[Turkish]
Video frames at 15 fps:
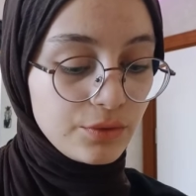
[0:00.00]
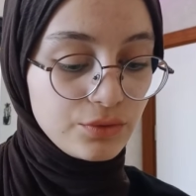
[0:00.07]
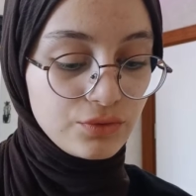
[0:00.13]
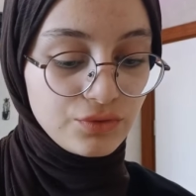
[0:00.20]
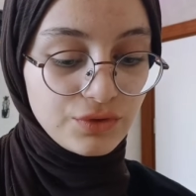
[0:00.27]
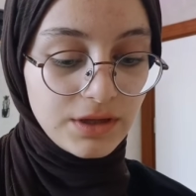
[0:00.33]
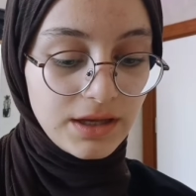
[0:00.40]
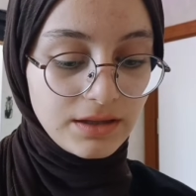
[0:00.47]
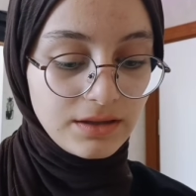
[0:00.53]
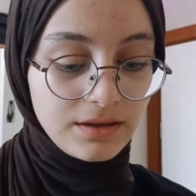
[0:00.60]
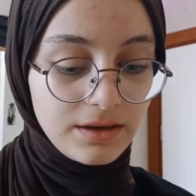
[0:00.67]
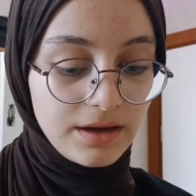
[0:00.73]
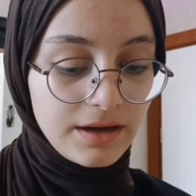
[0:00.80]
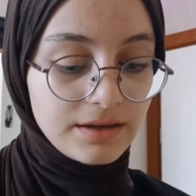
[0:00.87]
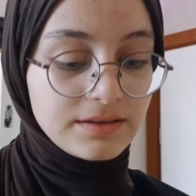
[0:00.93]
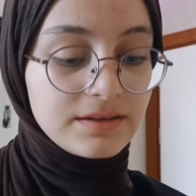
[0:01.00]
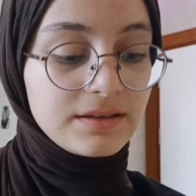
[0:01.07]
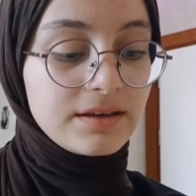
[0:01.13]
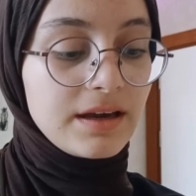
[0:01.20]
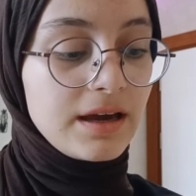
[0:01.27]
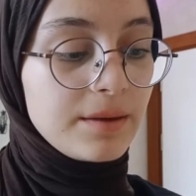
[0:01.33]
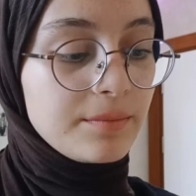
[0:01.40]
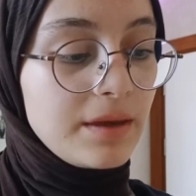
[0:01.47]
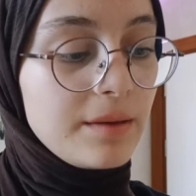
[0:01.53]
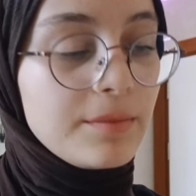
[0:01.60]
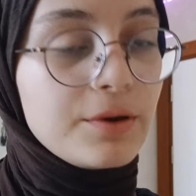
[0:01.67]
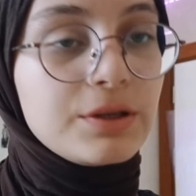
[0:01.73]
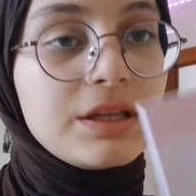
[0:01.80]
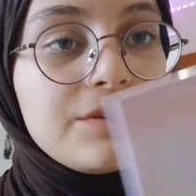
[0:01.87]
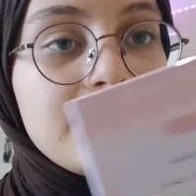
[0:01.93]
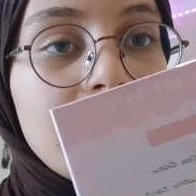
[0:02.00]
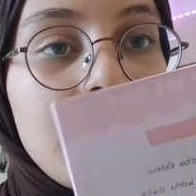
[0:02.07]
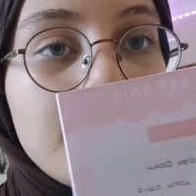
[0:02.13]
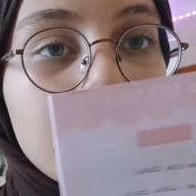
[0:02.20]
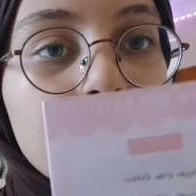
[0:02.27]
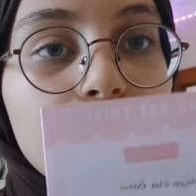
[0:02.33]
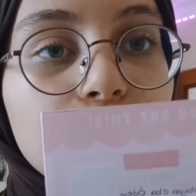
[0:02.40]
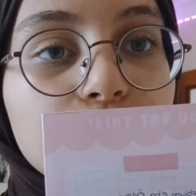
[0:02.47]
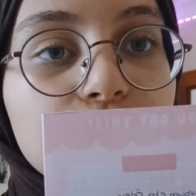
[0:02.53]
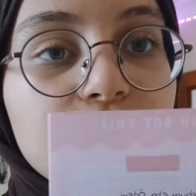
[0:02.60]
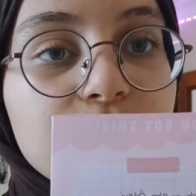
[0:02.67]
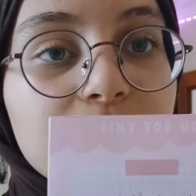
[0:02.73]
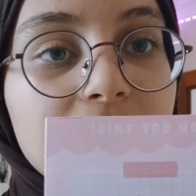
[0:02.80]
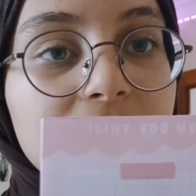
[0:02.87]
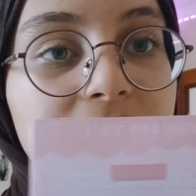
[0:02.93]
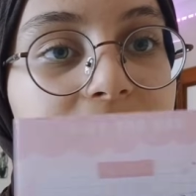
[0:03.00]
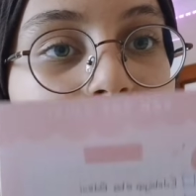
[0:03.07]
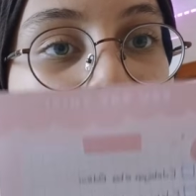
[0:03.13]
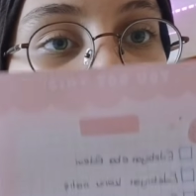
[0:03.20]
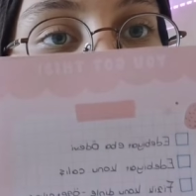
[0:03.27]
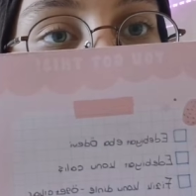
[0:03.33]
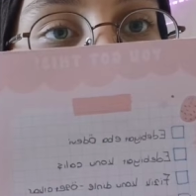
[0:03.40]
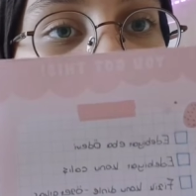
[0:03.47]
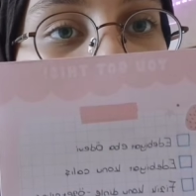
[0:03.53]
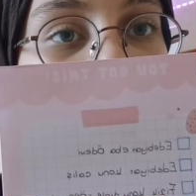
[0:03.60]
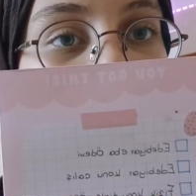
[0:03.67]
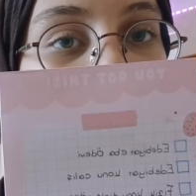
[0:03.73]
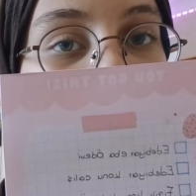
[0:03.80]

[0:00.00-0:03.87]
o yüzden artık hem EBA ödevini hem de konu çalışma kısmını buradan